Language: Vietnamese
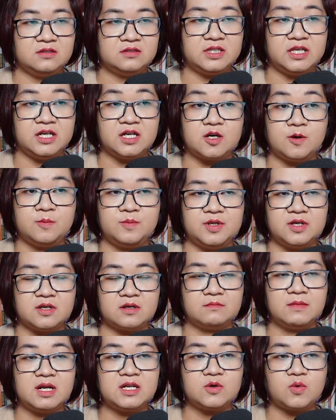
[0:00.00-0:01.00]
thì không được
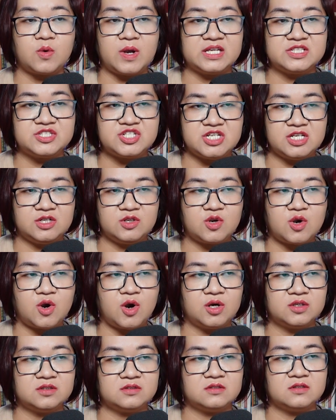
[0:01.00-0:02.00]
bắt quá 9
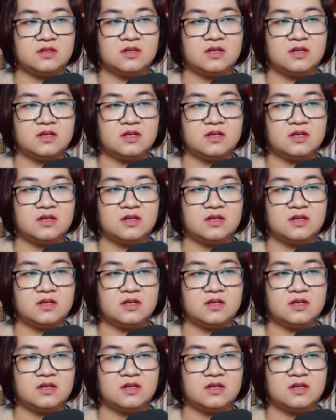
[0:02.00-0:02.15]
con.